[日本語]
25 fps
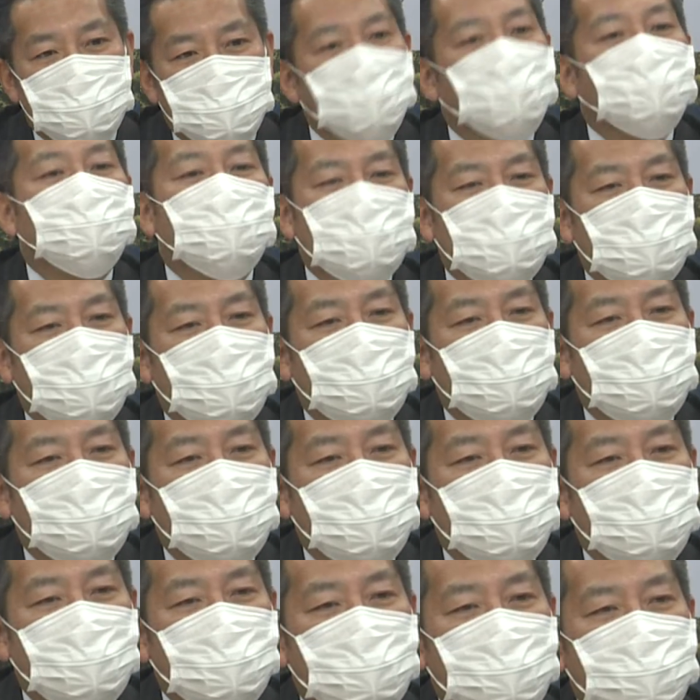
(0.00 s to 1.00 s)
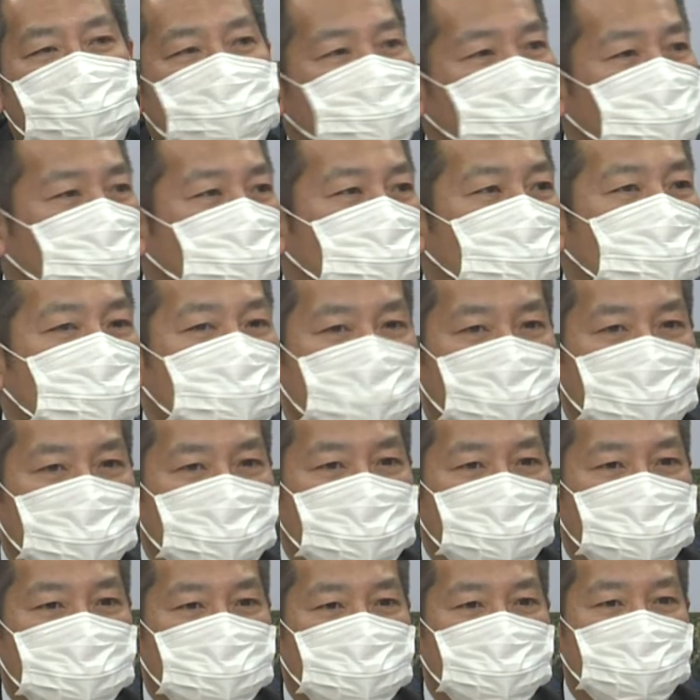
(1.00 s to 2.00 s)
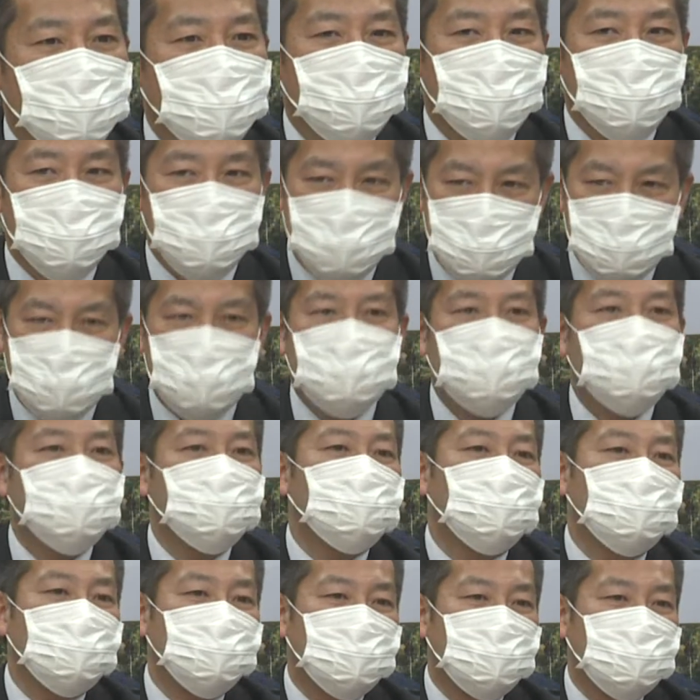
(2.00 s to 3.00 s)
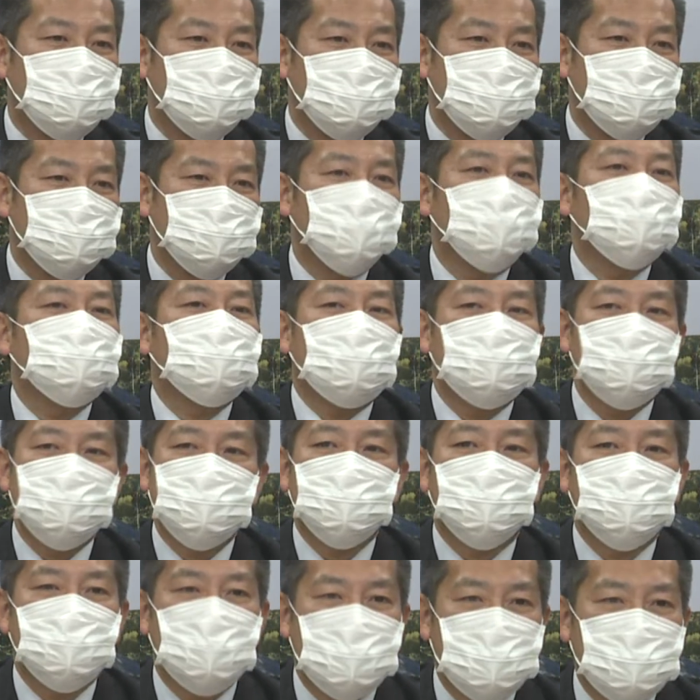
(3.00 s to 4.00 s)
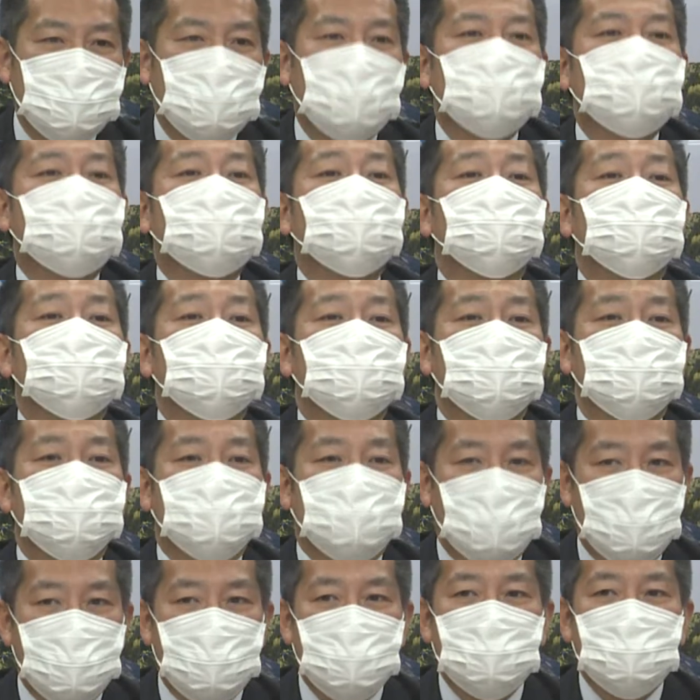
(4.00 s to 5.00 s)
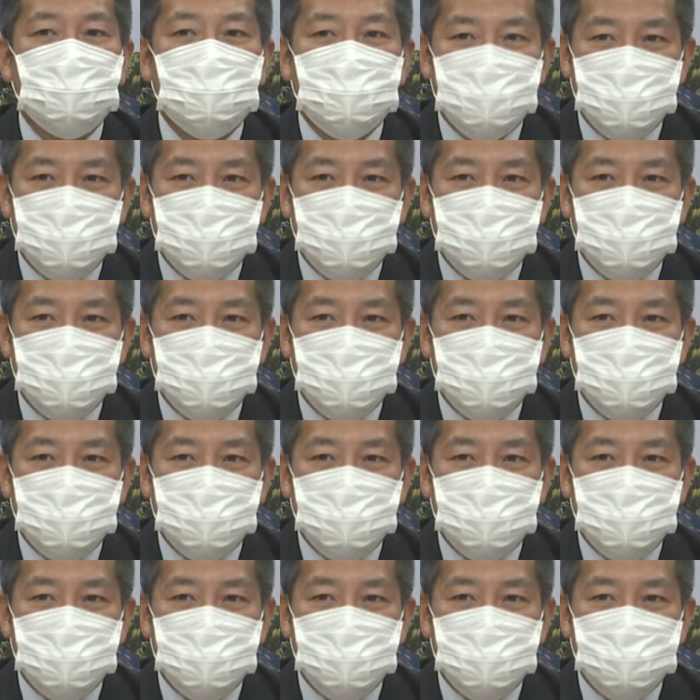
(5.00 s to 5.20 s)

そこまで飲食店の法にっていうあれは消費が誘導できなかったものですから、